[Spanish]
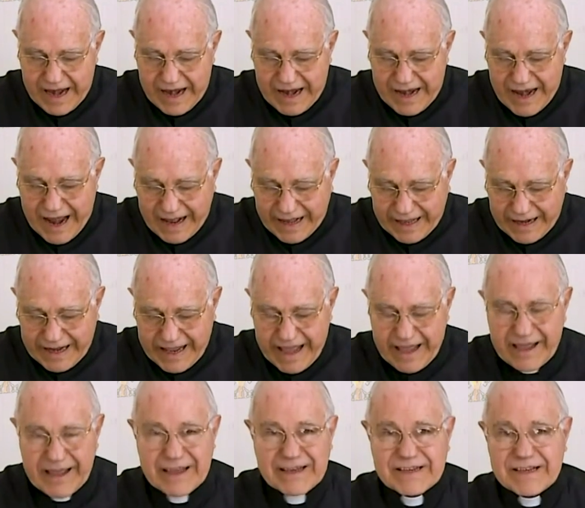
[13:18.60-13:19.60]
la
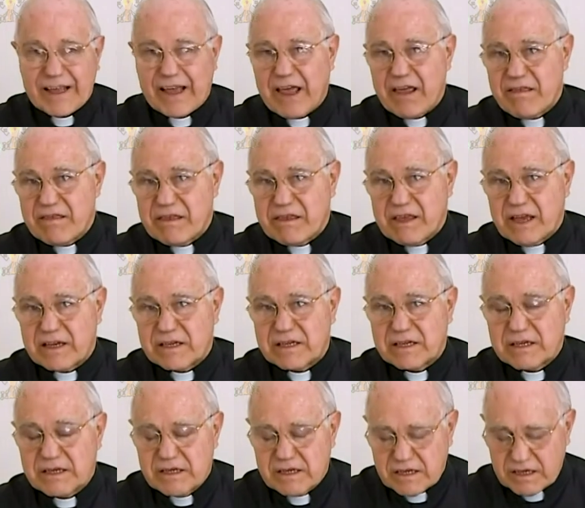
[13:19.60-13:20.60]
crea
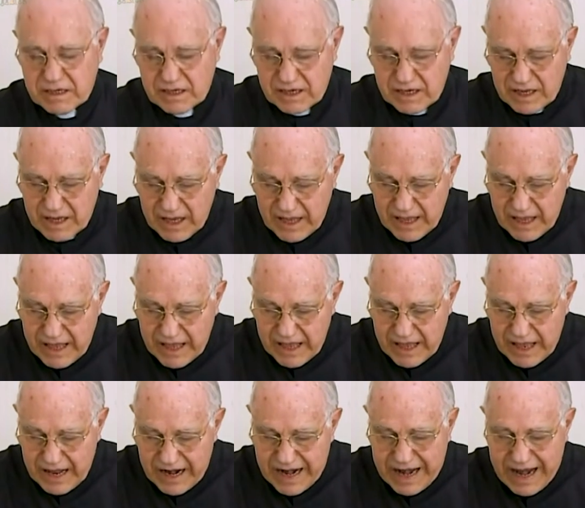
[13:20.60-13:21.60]
exigencias,
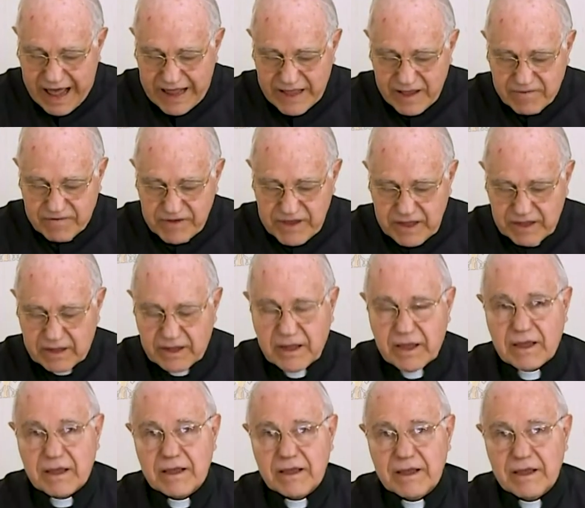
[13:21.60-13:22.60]
la
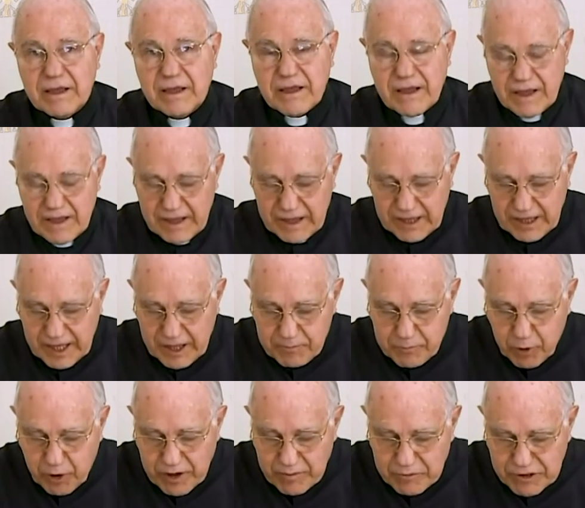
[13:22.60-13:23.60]
defiende y
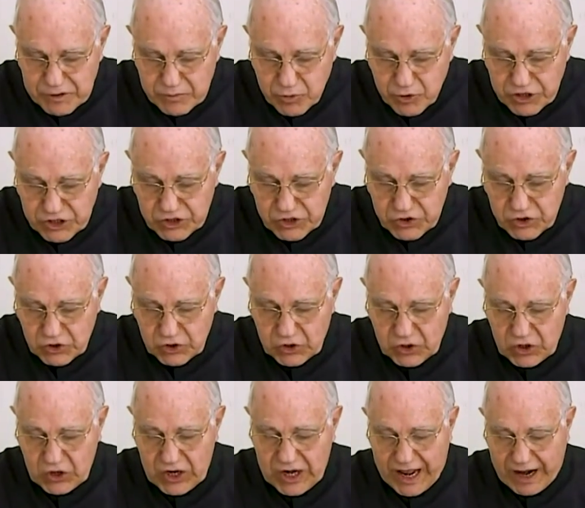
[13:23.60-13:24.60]
por el mismo hecho
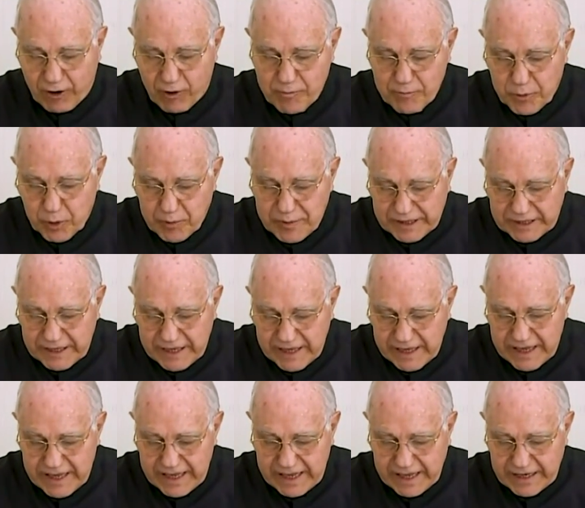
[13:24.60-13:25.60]
la
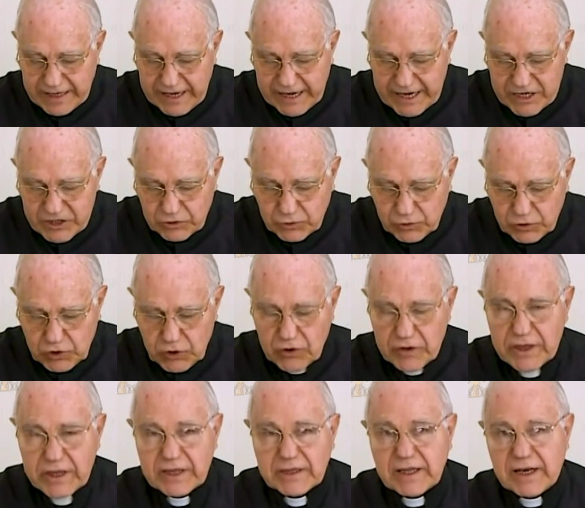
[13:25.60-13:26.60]
compromete en el estudio
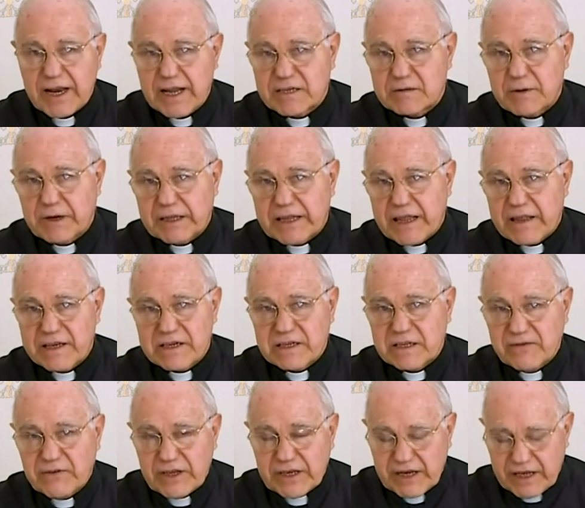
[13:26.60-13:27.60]
de las verdades
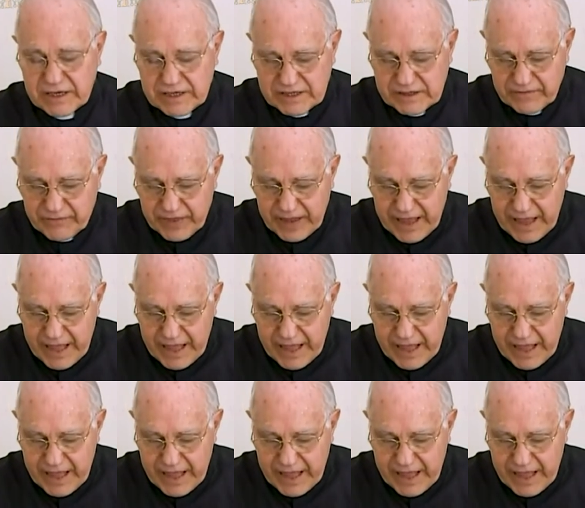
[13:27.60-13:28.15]
divinas,